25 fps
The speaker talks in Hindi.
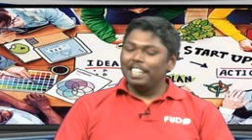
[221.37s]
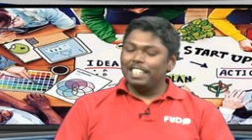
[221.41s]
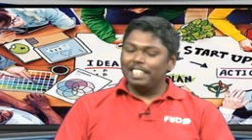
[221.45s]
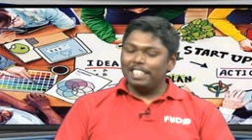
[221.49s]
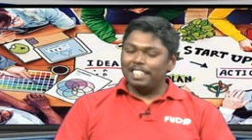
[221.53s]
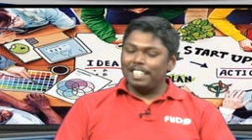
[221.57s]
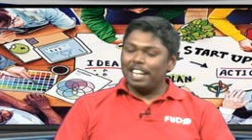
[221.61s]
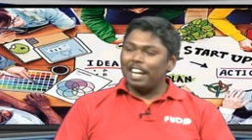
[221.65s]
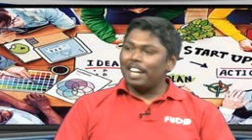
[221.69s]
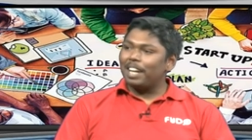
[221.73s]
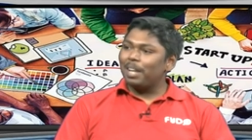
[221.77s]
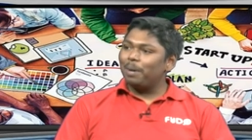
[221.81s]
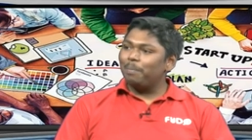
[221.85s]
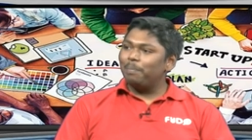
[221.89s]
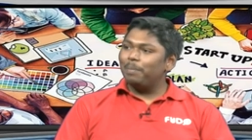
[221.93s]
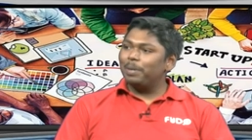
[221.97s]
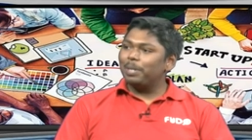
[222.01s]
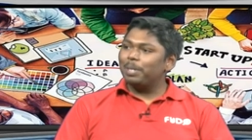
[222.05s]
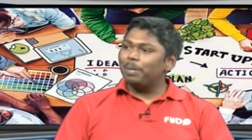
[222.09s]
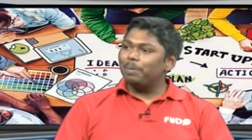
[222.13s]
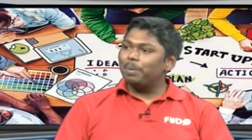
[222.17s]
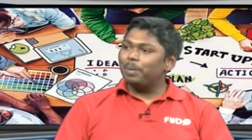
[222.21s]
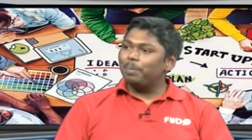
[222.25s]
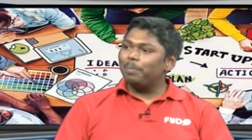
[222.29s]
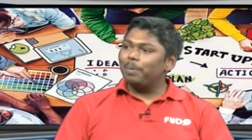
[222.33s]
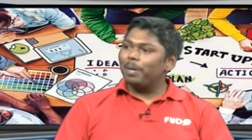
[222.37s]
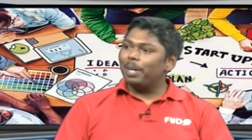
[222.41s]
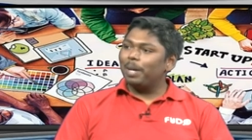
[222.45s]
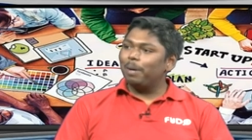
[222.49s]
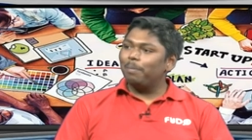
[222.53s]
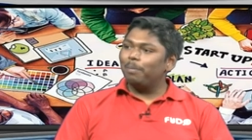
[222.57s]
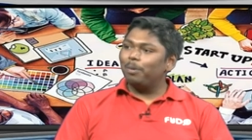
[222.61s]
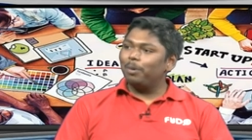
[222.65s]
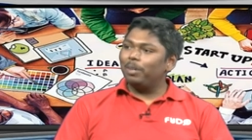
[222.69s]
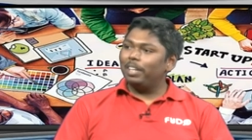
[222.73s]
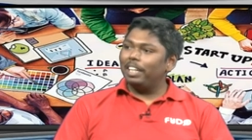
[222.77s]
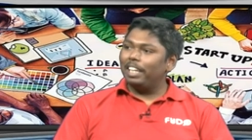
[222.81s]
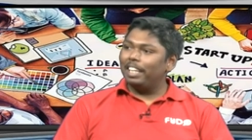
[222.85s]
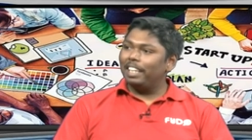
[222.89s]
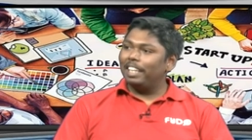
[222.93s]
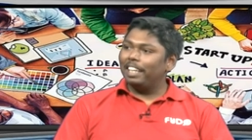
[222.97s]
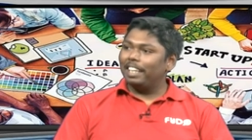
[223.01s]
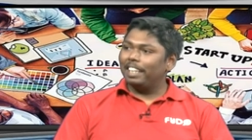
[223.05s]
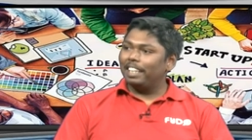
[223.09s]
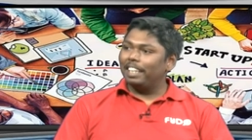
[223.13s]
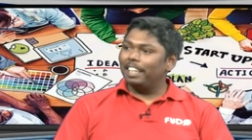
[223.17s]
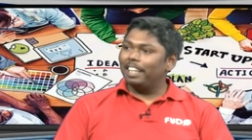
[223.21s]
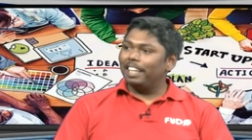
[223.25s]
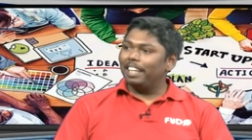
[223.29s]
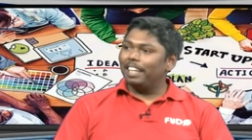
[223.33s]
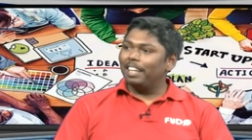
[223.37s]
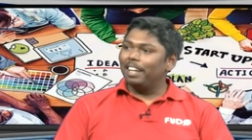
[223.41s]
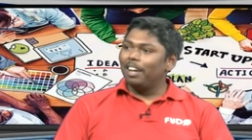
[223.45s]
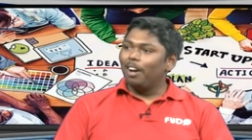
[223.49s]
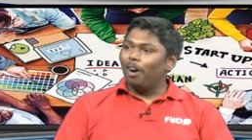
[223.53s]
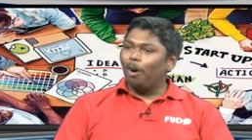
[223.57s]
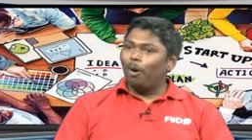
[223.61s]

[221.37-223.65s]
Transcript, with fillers: स्टार्टअप में सबसे पहले हम लोग ये देखते हैं